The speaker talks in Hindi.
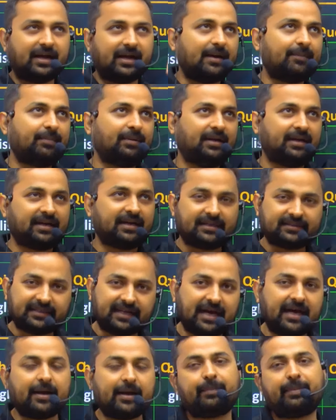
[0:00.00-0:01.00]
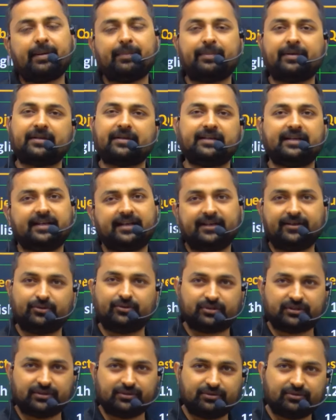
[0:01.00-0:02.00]
आप लगातार पेपर दे रहे
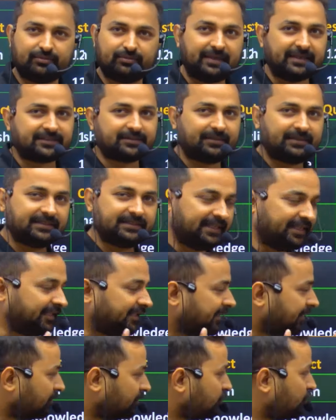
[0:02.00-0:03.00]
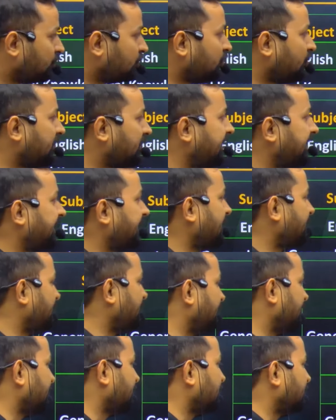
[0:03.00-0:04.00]
होते हो बात समझ गए दो दो घंटे के
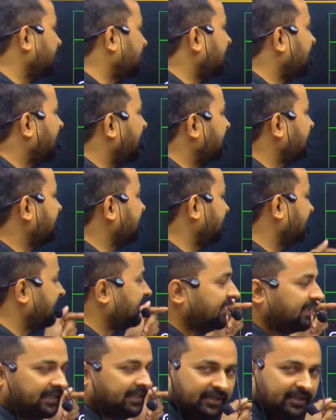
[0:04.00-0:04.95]
पेपर होते हैं आ जाइए